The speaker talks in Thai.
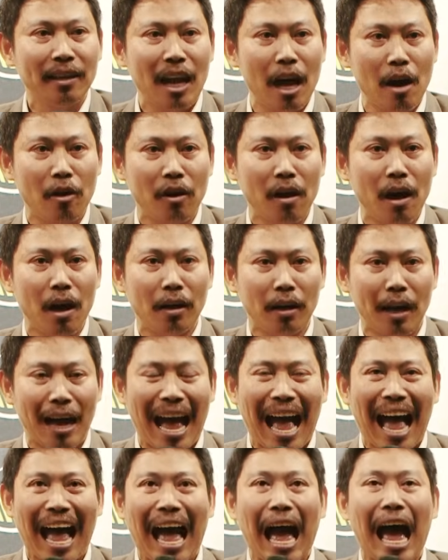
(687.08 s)
แล้วก็
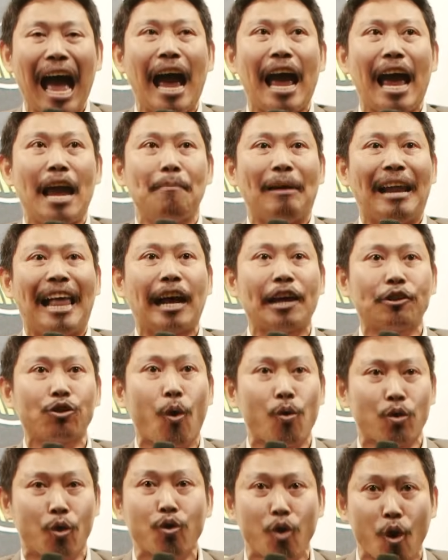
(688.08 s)
ไอ้มะละกระ
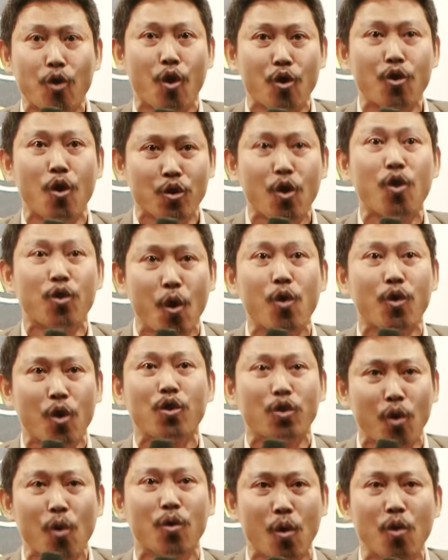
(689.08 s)
ตุกกุ๊กกุ๊กกุ๊กกุ๊ก
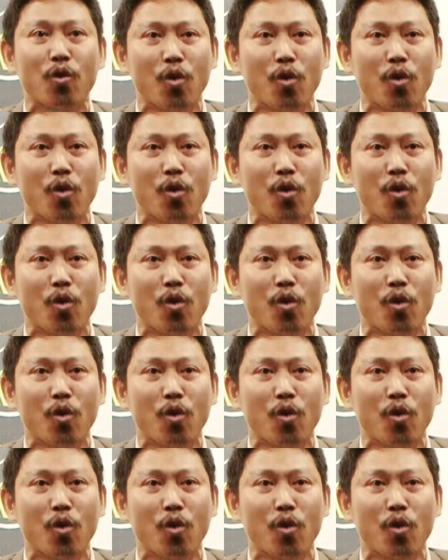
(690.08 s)
กุ๊กกุ๊ก